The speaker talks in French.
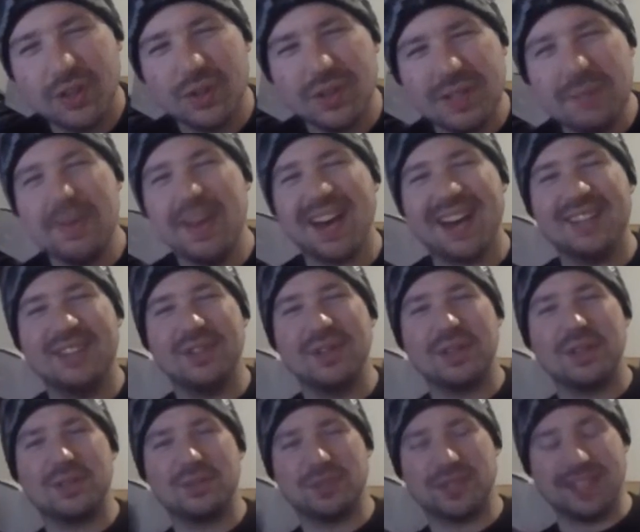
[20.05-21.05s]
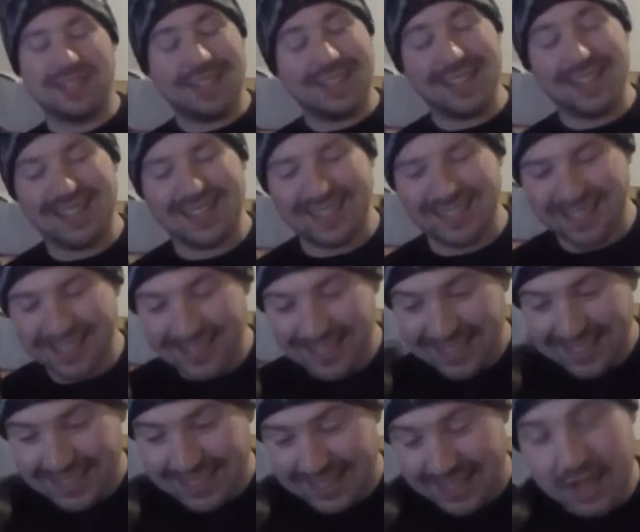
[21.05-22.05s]
libérateur tu vois et là
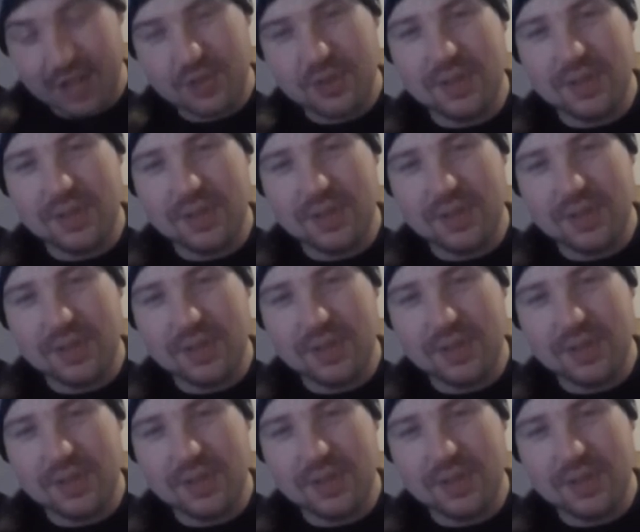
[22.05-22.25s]
là je suis